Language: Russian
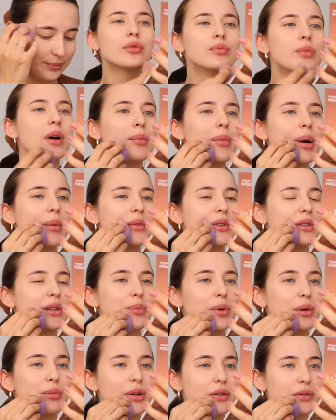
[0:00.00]
Вот моя мама,
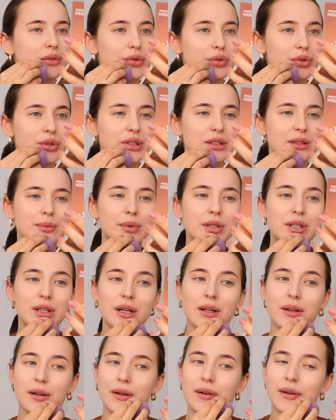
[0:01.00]
например, всю жизнь
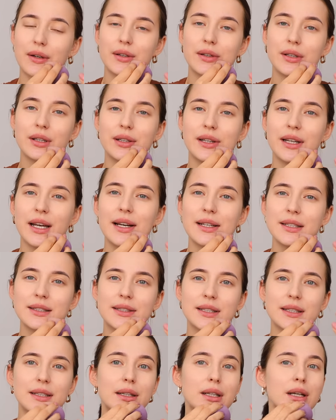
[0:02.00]
обожала
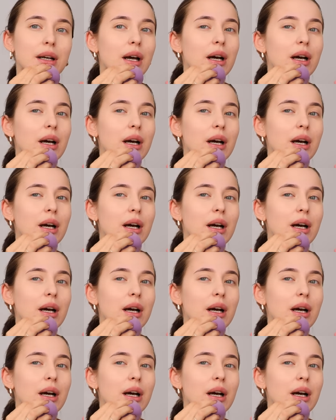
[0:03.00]
яйца,